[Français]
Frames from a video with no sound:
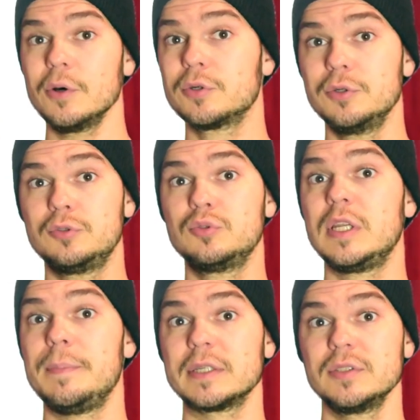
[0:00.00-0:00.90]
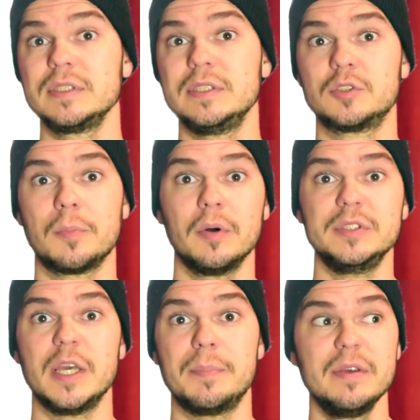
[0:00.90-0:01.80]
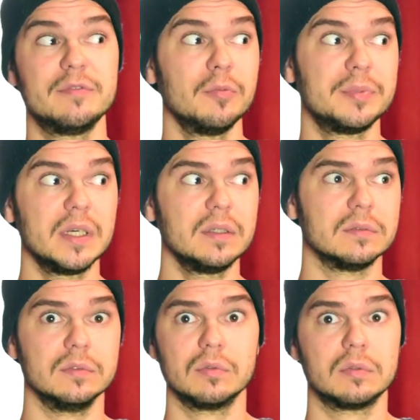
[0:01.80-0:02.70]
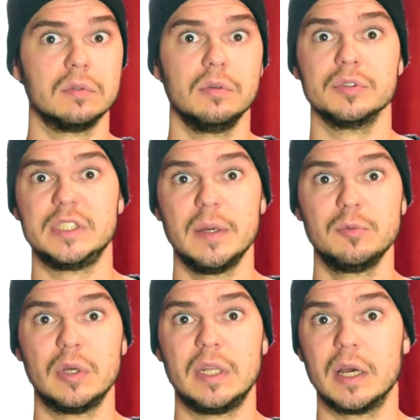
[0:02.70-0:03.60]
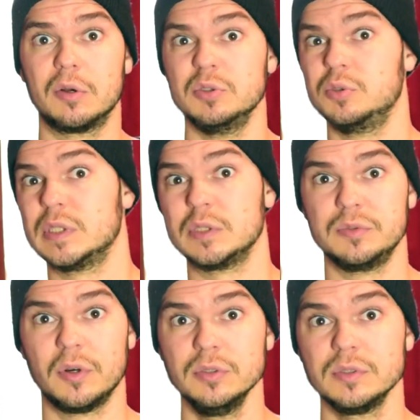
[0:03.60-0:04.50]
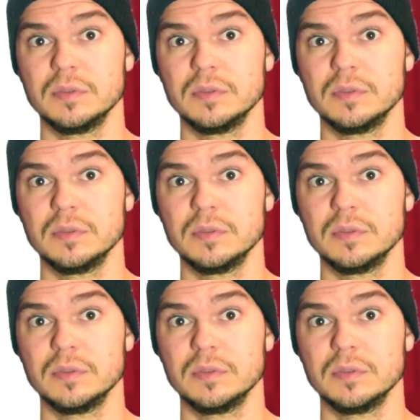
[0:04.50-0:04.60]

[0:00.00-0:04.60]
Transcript: que toutes les personnes qui ne sont pas handicapées vont bien, donc le handicap doit être la cause de sa souffrance.